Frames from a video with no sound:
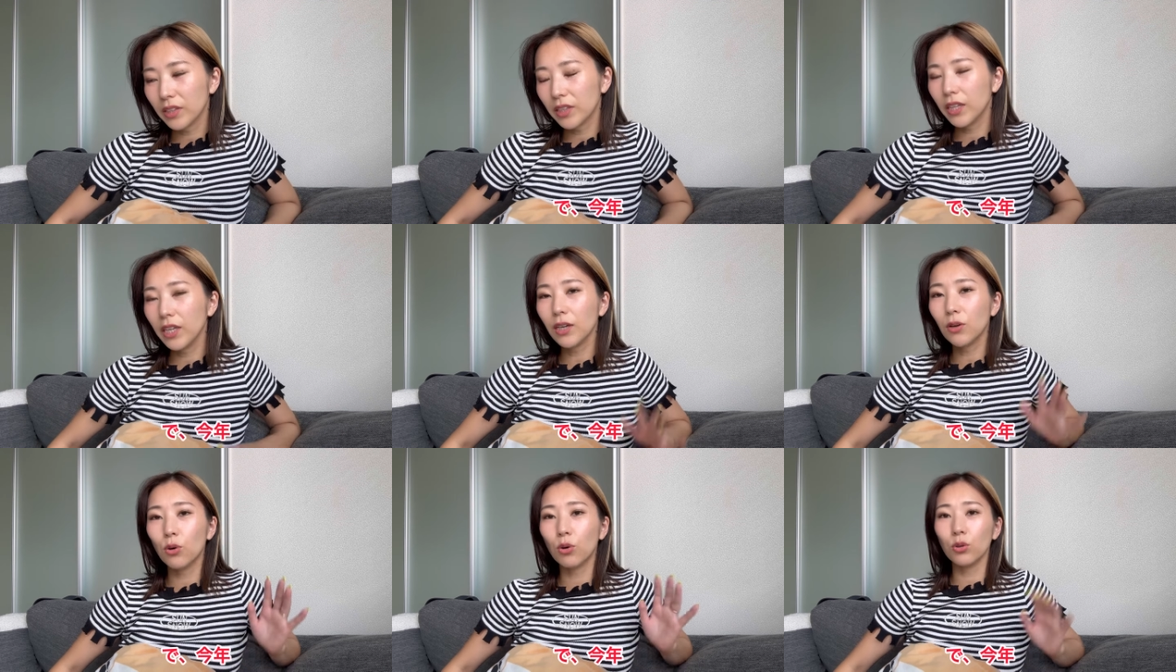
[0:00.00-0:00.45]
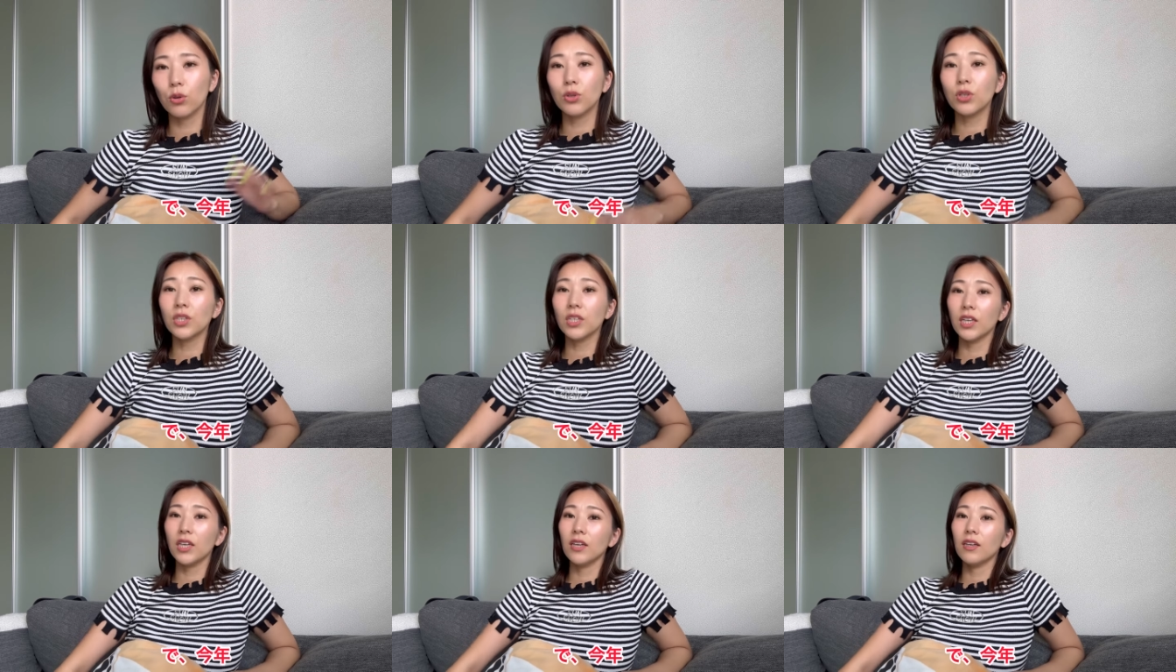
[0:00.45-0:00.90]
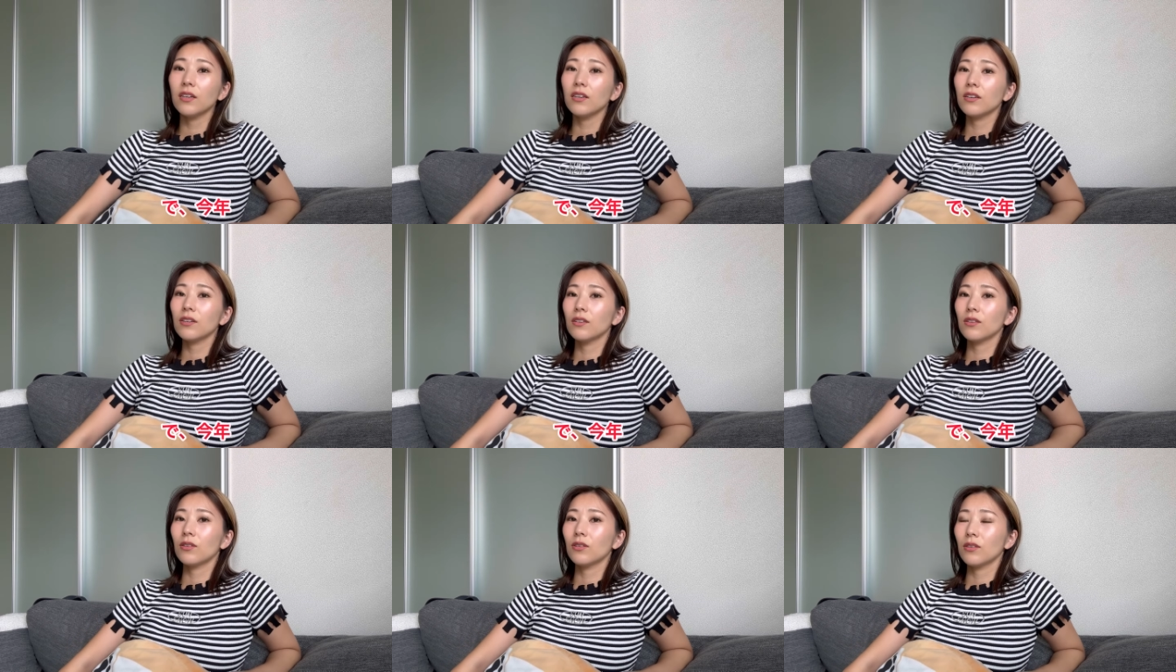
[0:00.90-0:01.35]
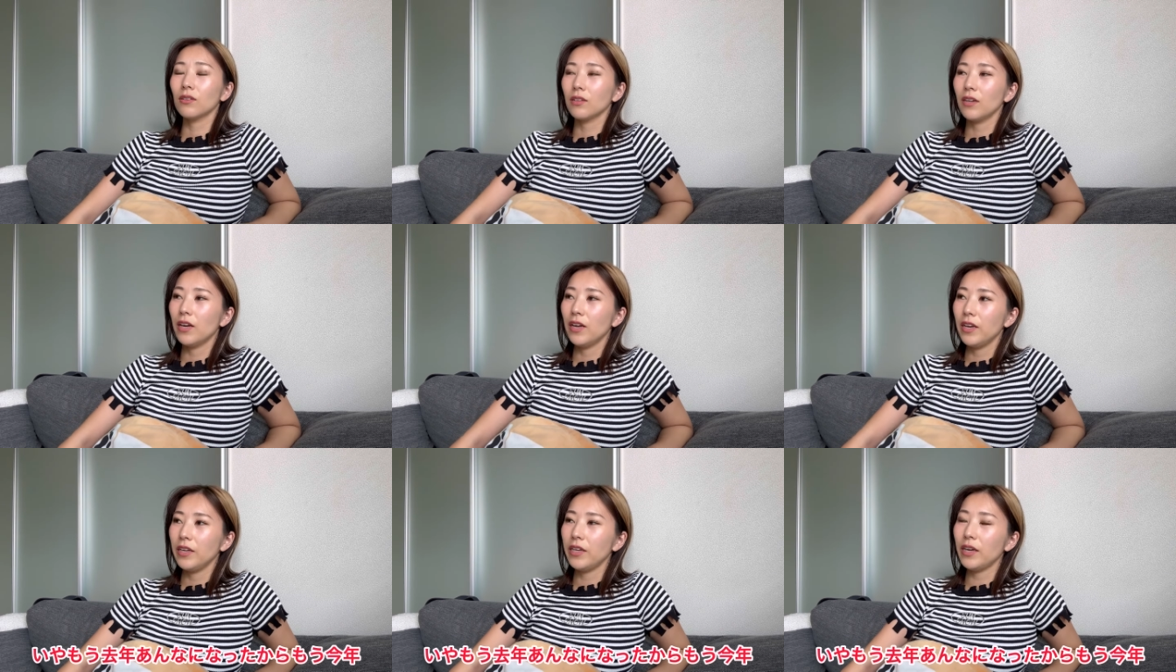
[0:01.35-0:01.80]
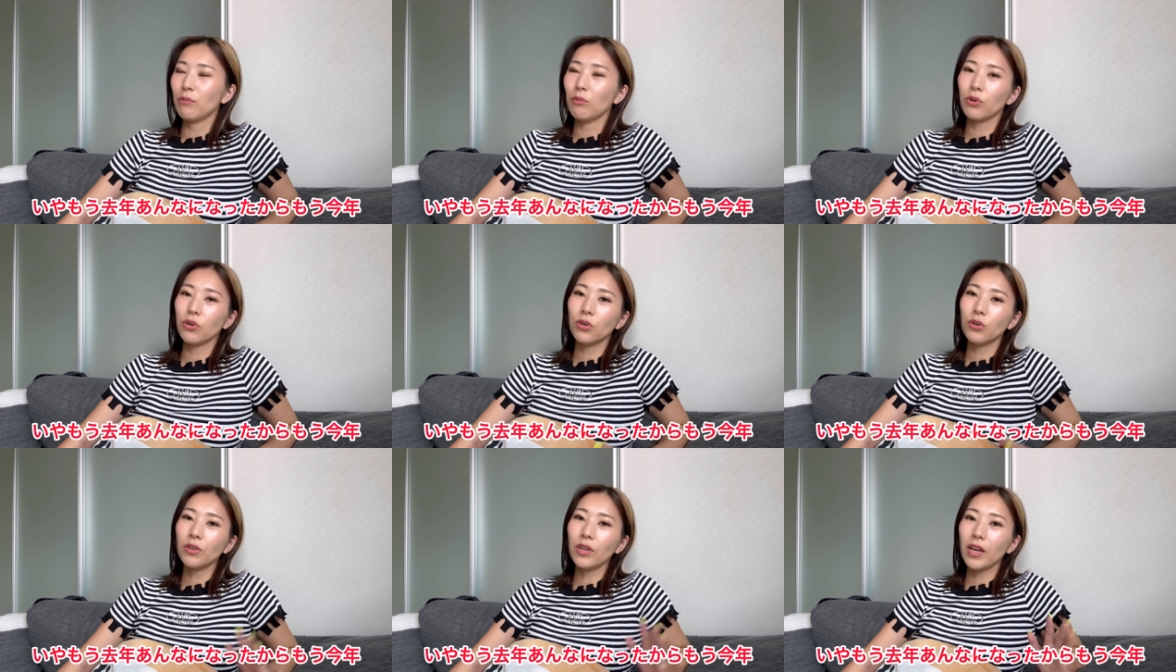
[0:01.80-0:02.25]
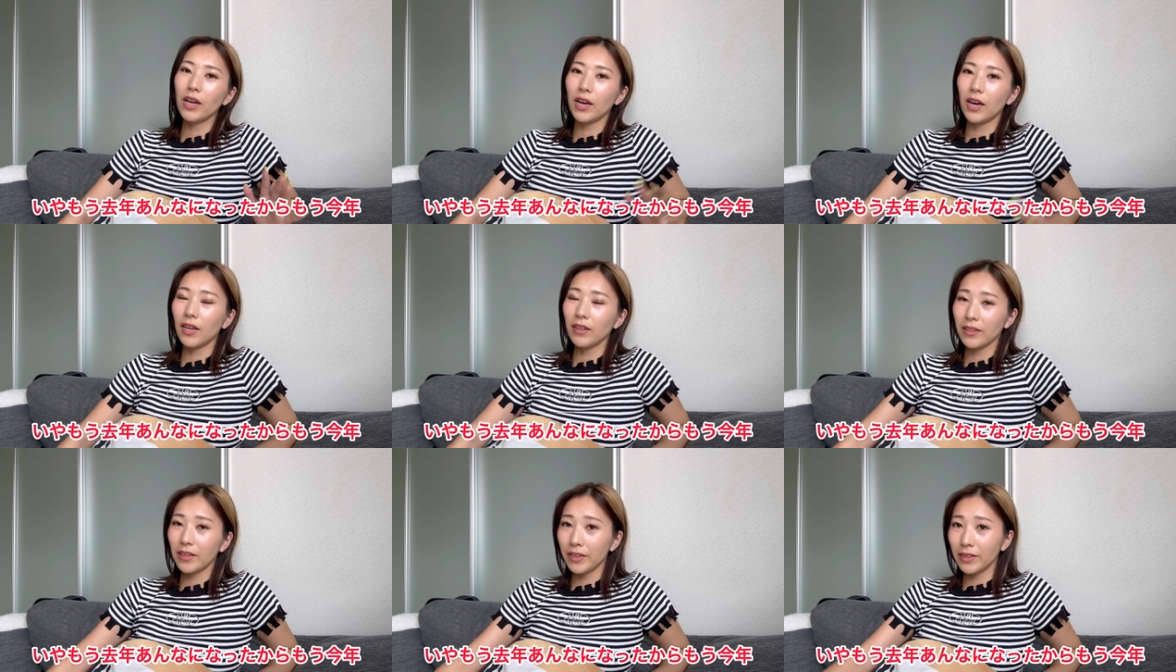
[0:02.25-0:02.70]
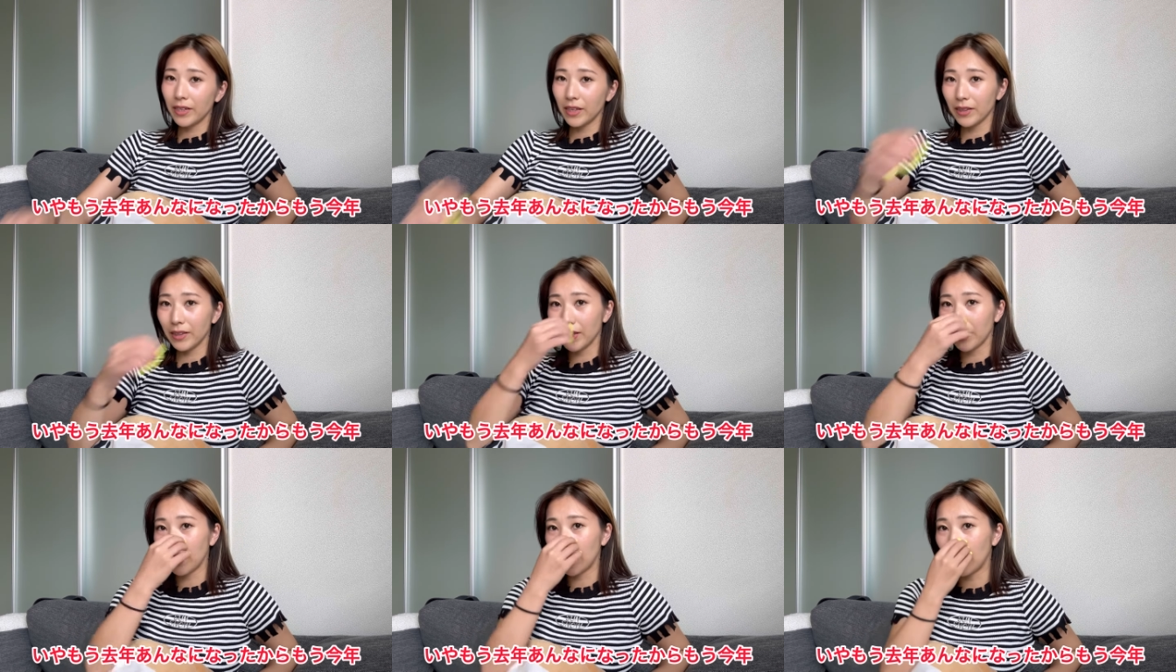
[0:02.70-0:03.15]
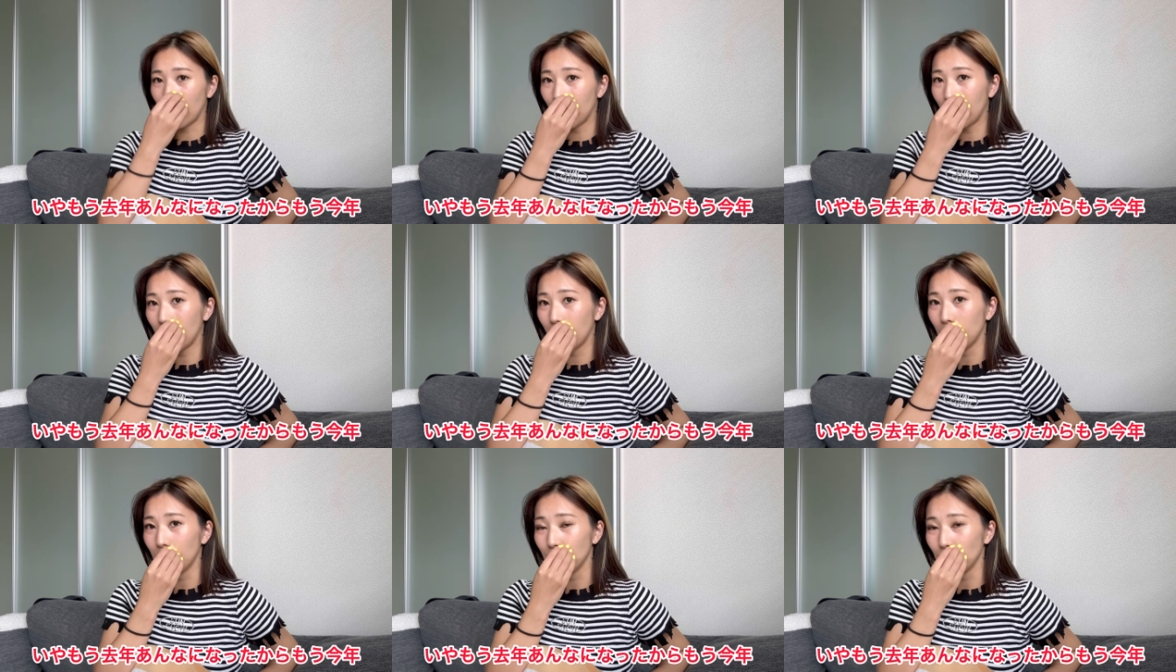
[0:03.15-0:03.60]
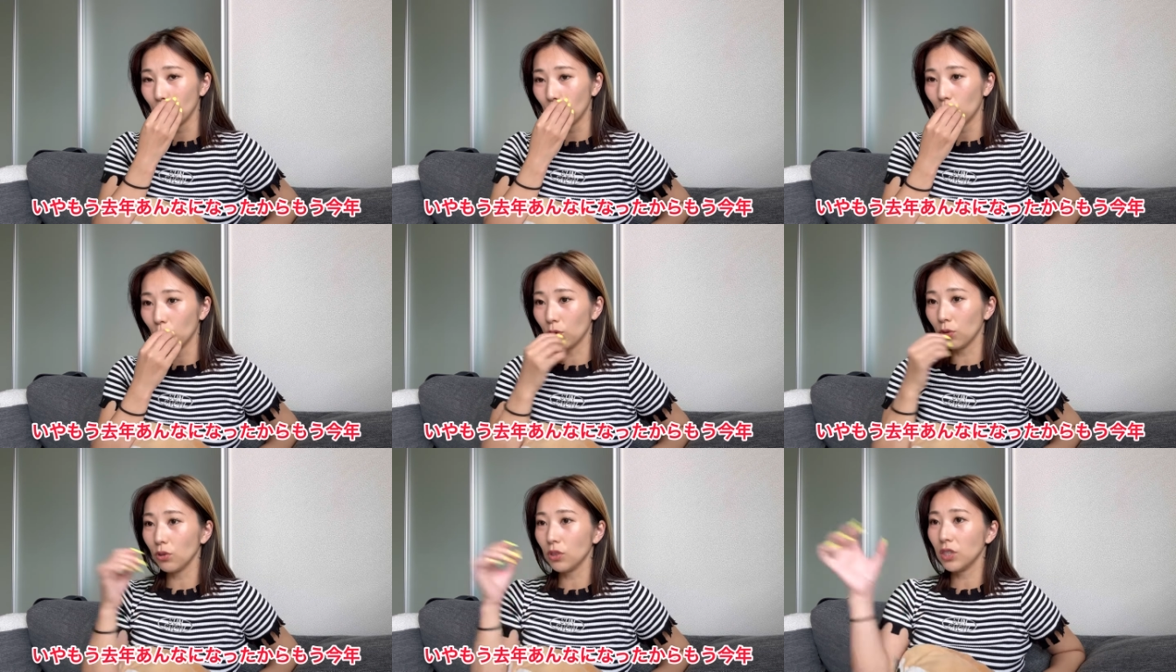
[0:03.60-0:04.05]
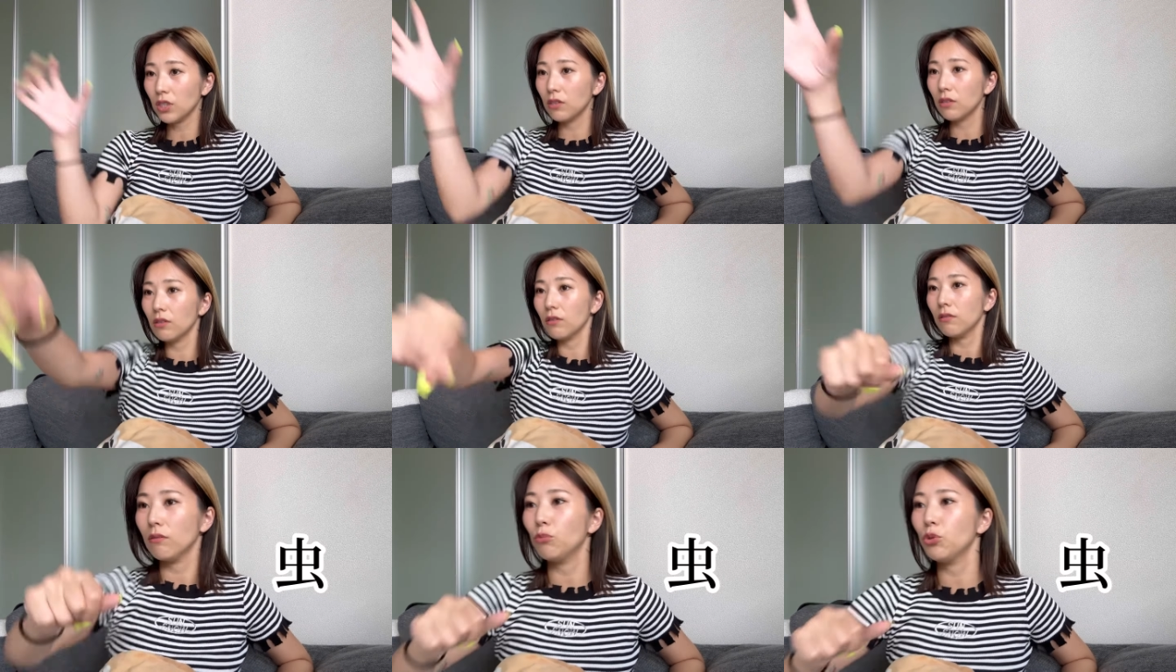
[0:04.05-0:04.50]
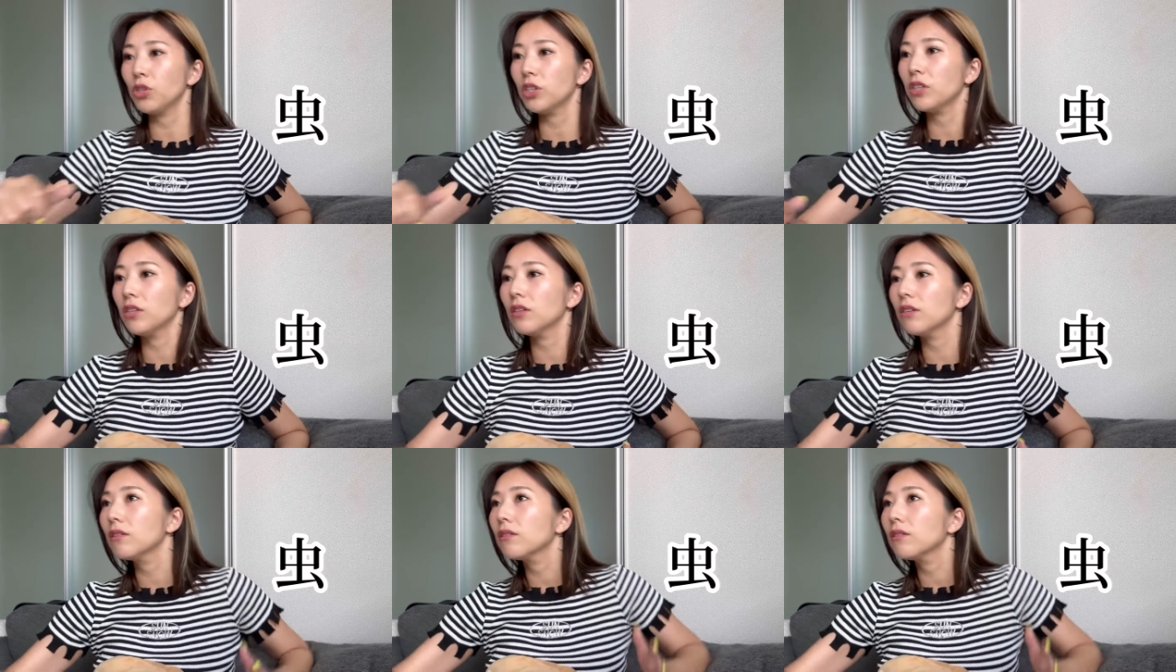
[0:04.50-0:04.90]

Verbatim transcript: で今年いやもう去年あんなんなったからもう今年虫